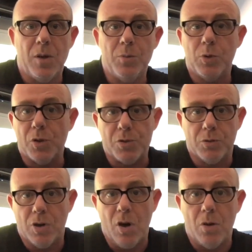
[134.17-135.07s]
mieux dans
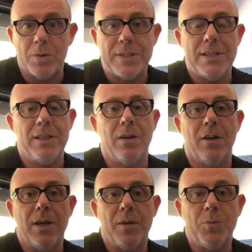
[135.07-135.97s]
son corps aussi, euh,
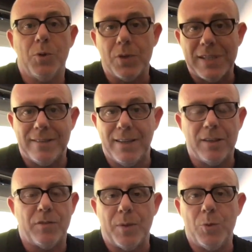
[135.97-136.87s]
mieux dans sa
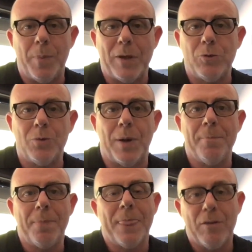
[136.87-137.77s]
tête, enfin mieux partout quoi.
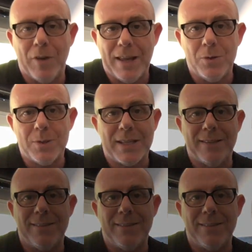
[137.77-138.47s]
Voilà le scan